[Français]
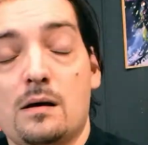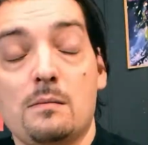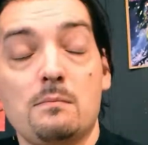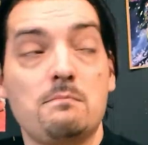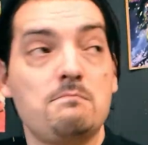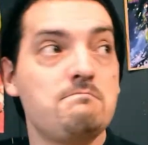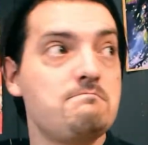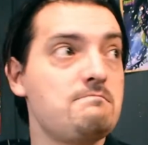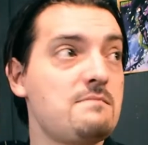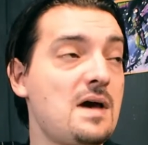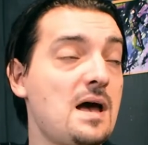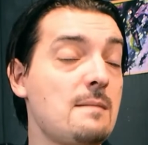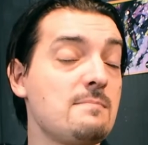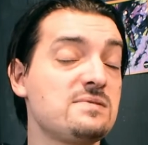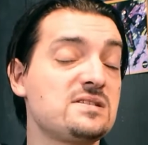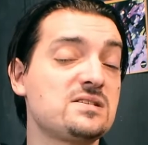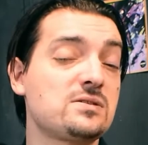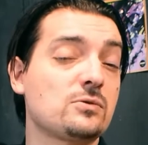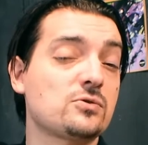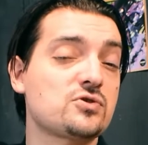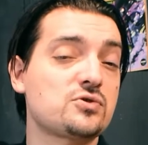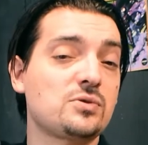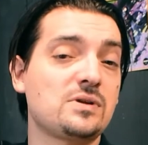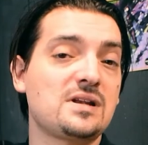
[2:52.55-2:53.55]
Même
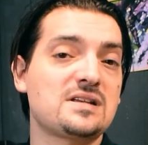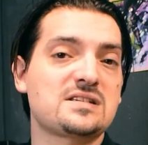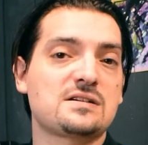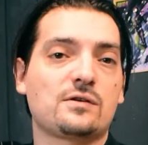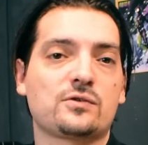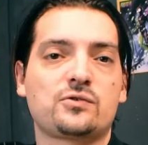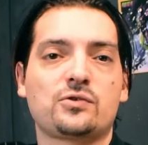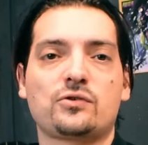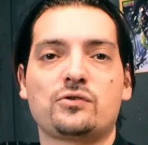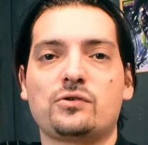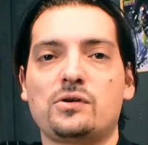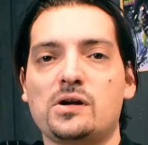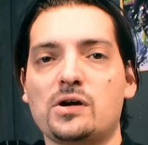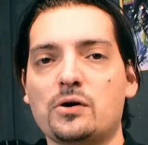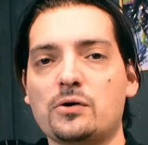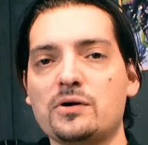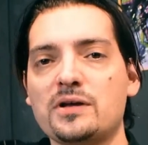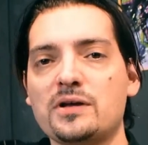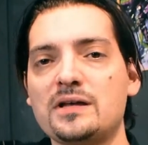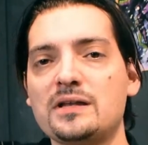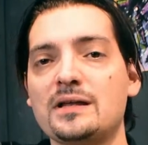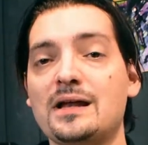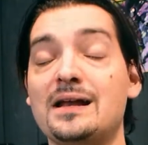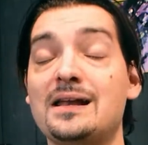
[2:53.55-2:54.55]
si on suit les aventures de
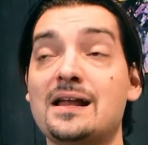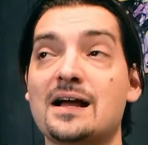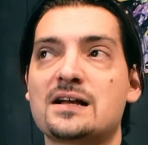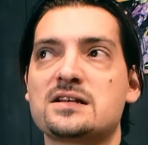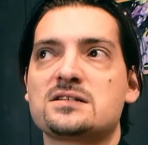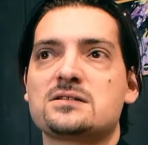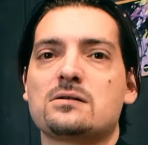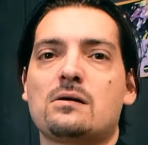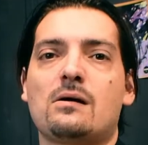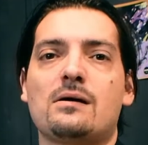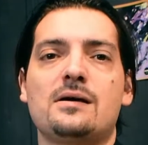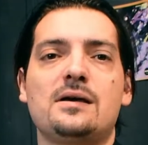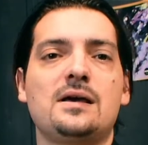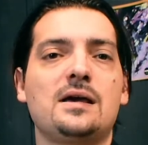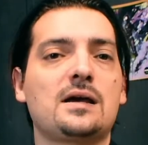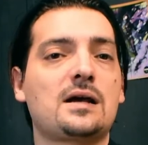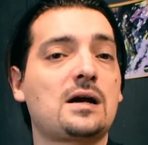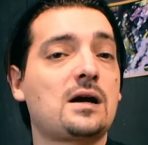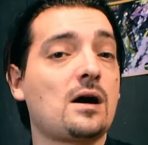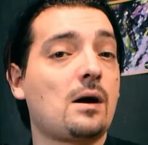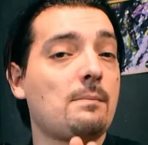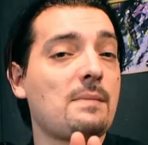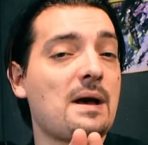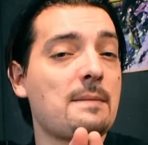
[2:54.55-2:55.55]
l'héroïne, l'accent est
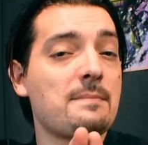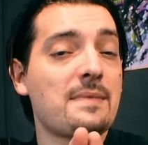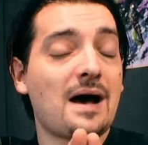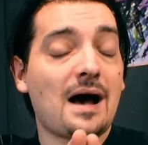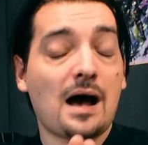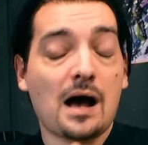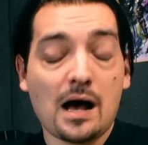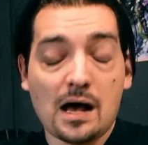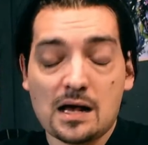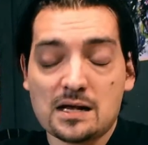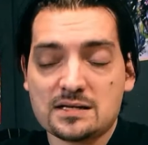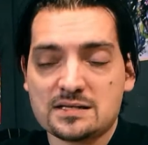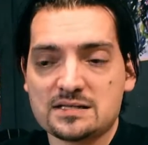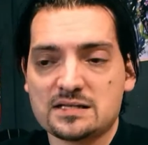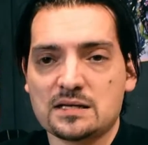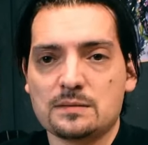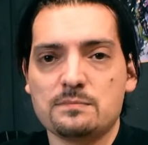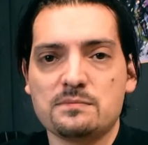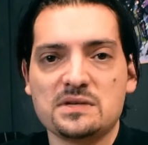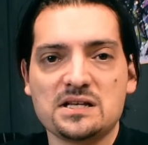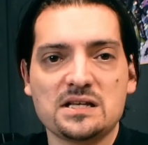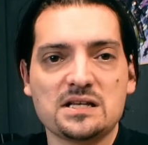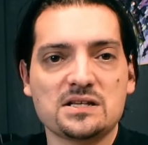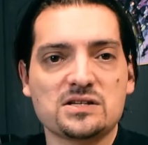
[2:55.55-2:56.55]
quand même assez
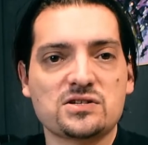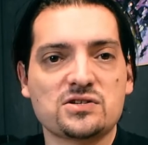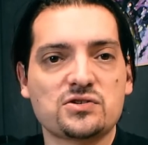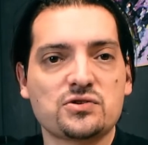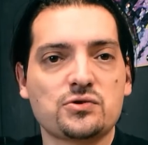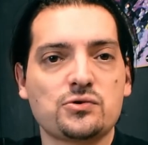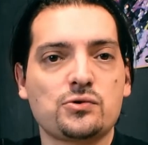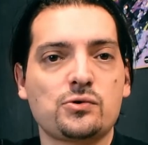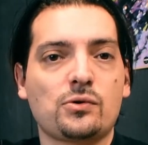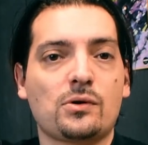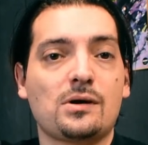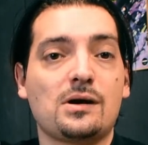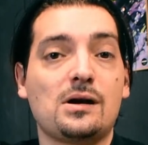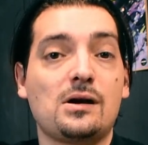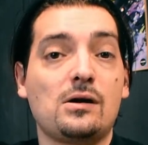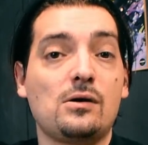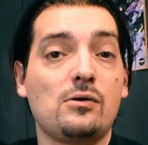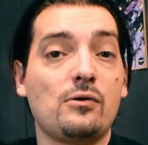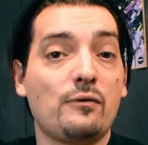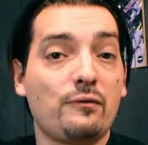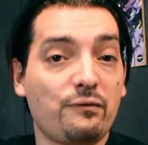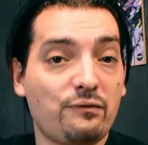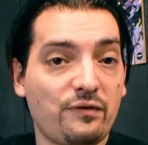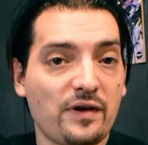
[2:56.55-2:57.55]
mis sur
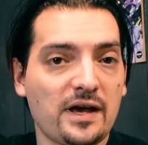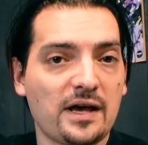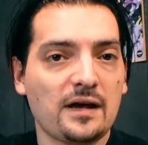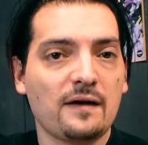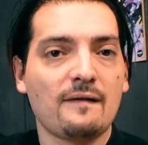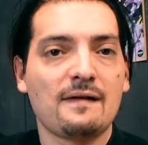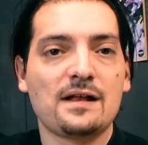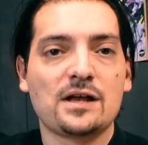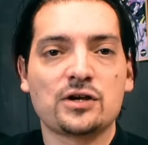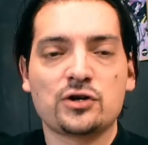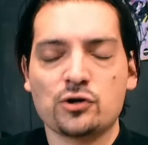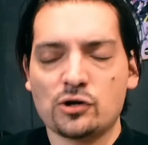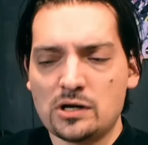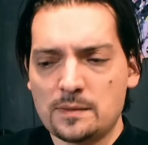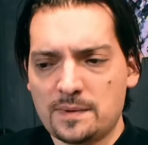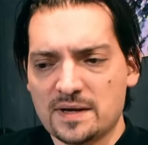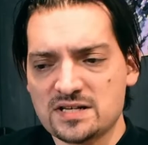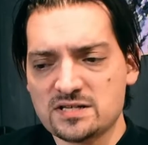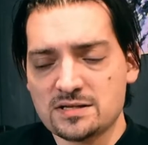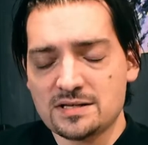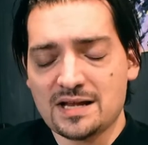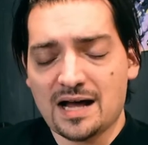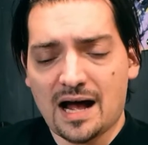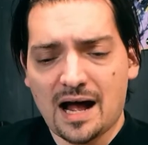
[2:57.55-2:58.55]
le fait que les
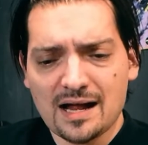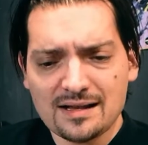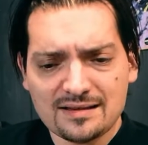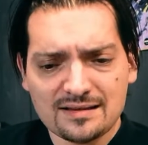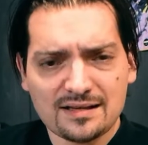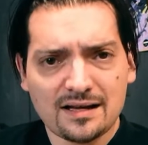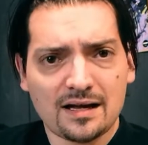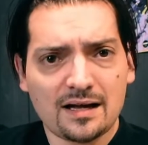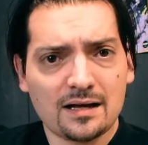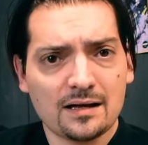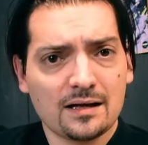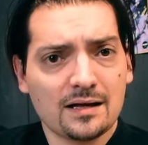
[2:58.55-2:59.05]
personnes atteintes